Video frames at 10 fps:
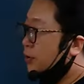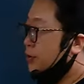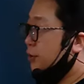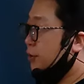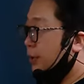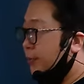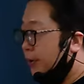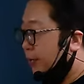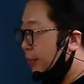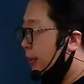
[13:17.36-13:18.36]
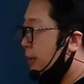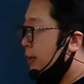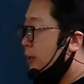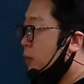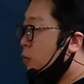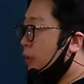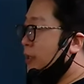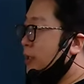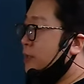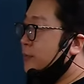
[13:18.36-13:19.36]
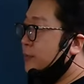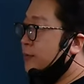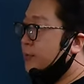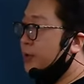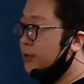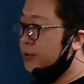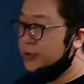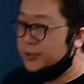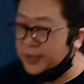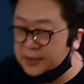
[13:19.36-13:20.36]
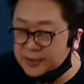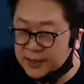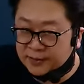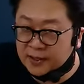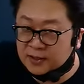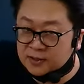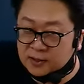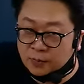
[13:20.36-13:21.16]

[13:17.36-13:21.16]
결정이 되면 똑같이 이름을 부르면 결정이 됐는지 안 됐는지